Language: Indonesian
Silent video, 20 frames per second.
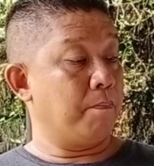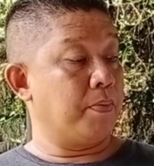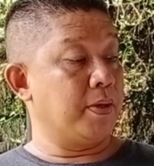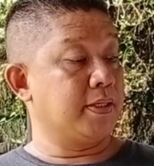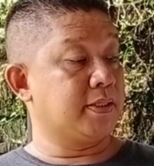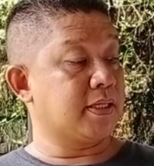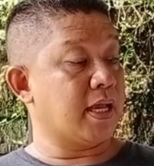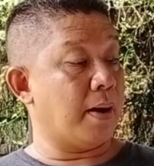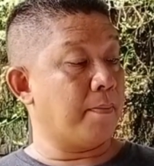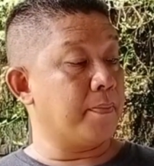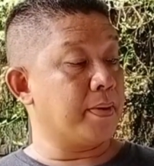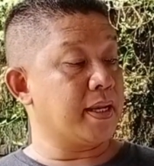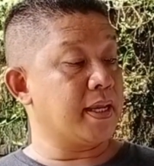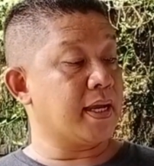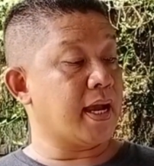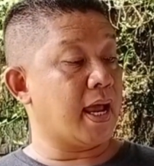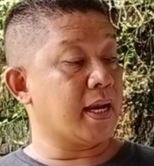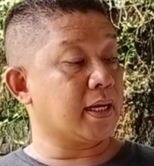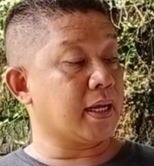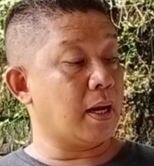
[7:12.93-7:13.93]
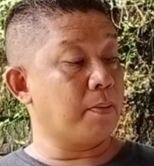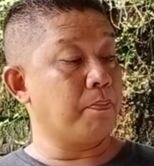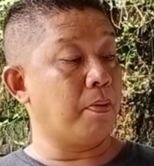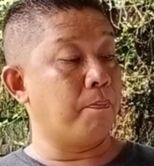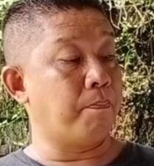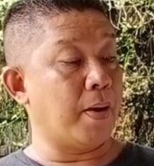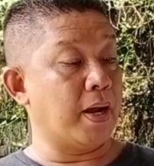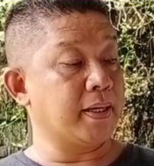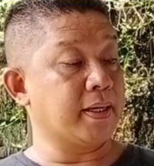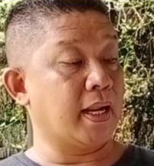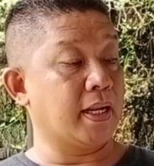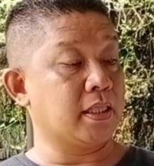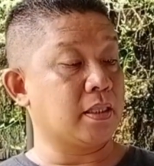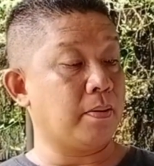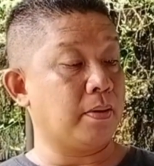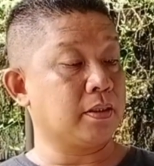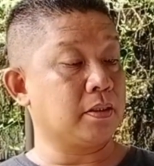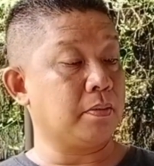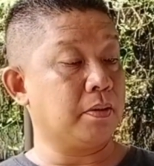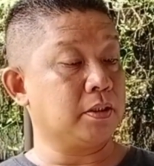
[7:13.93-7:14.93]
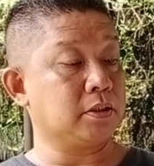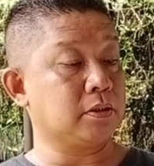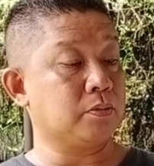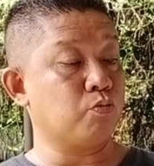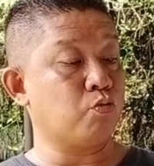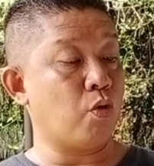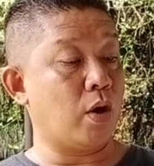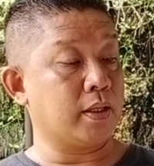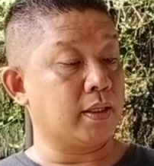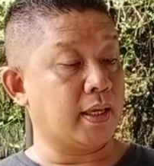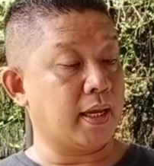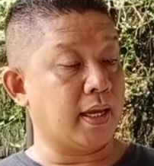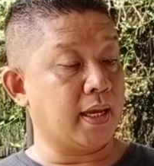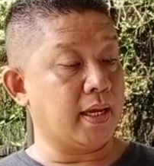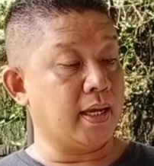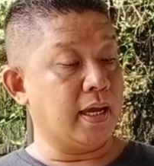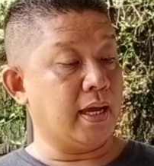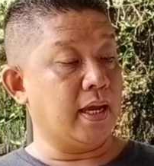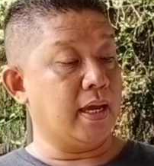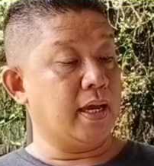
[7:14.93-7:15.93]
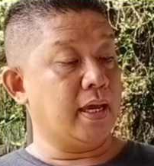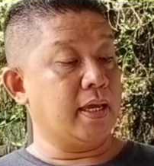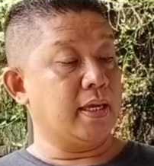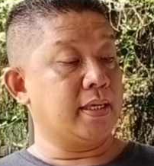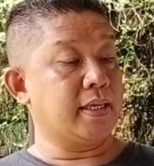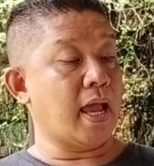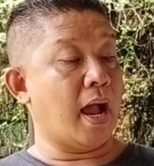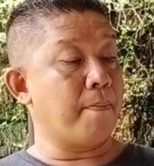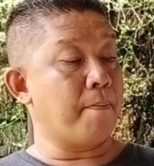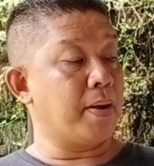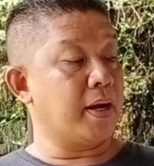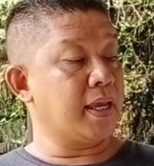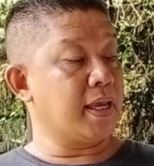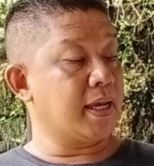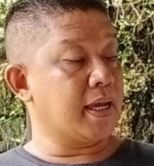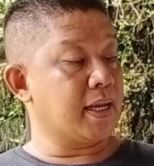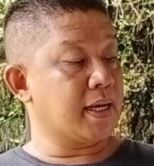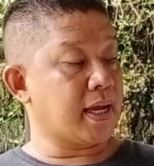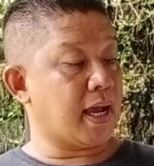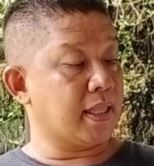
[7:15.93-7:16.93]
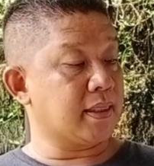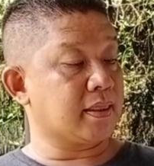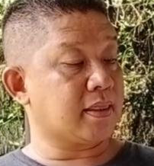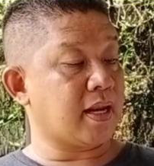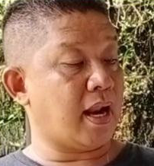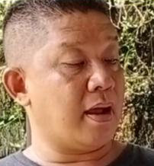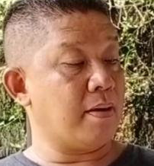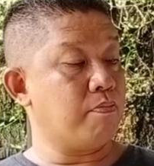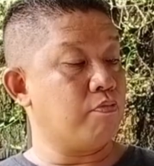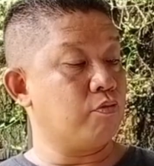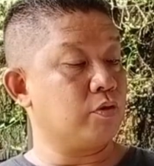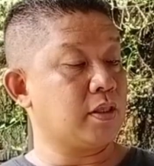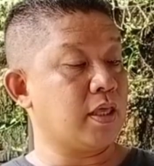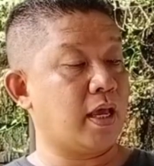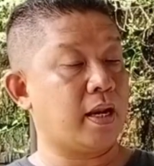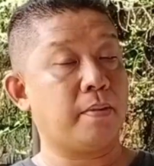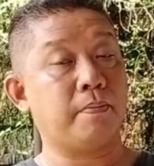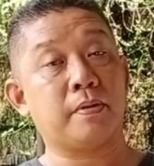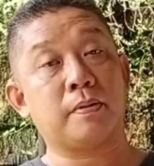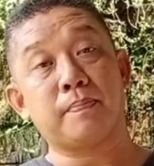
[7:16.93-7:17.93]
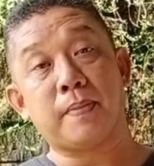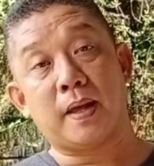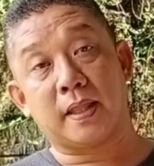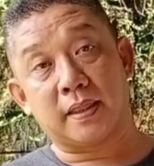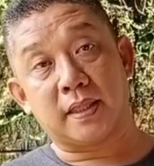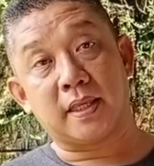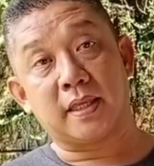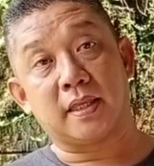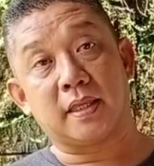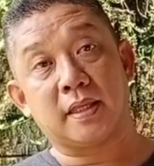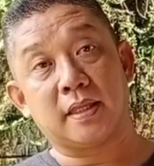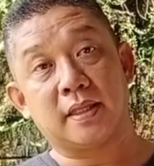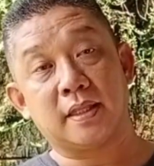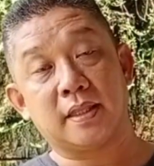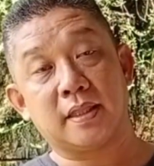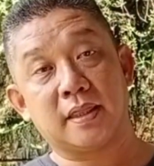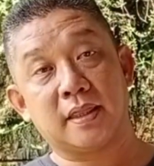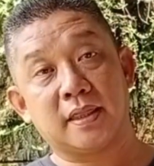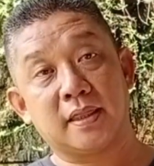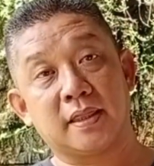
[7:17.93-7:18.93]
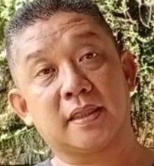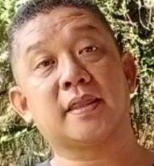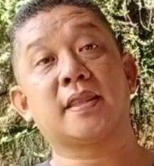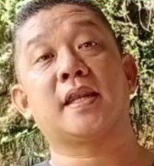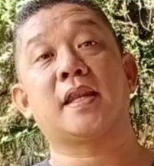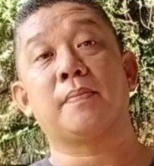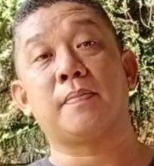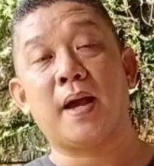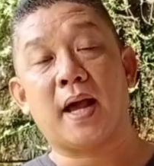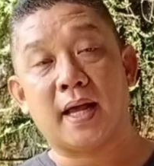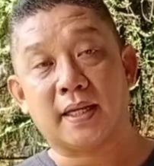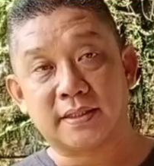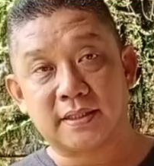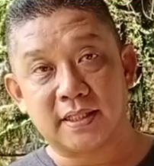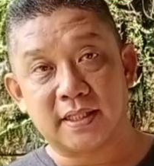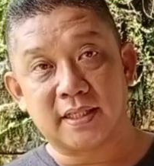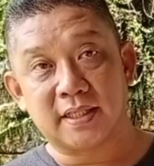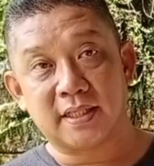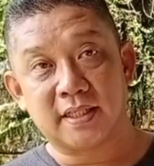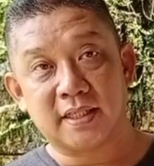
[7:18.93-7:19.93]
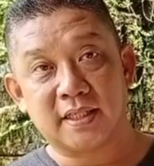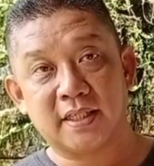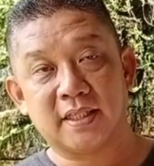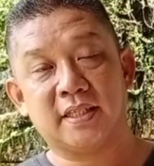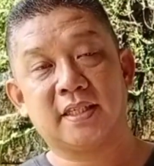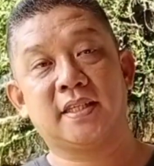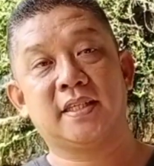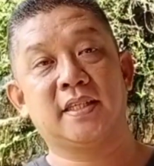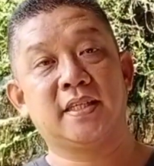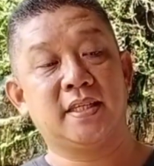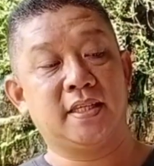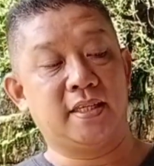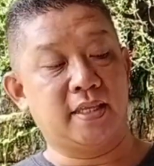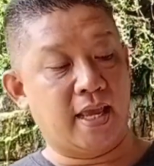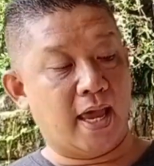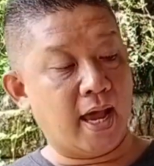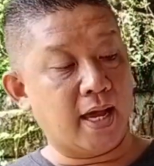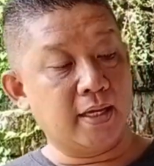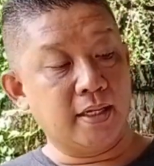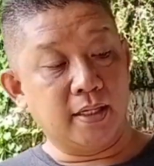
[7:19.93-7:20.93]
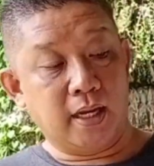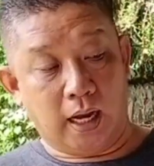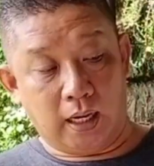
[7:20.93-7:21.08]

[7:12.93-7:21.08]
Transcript: bisa meringankan beban dari teman-teman semuanya yang menginginkan terah Mutiara Merpati terima kasih. Ya,